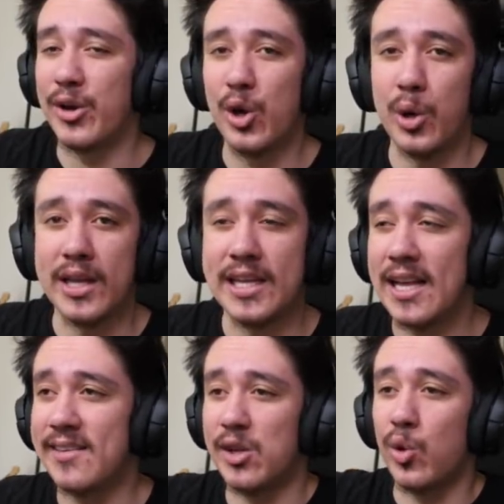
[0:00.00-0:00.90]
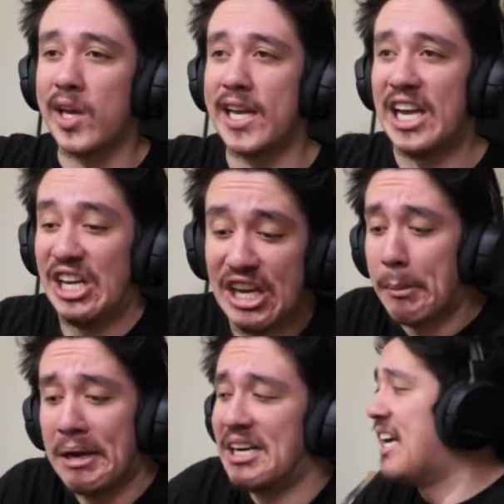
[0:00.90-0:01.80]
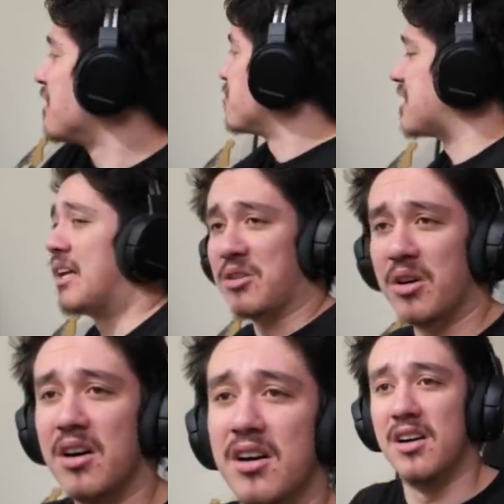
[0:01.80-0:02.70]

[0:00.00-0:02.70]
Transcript: の距離になった時に、やばい、逃げろってなるの？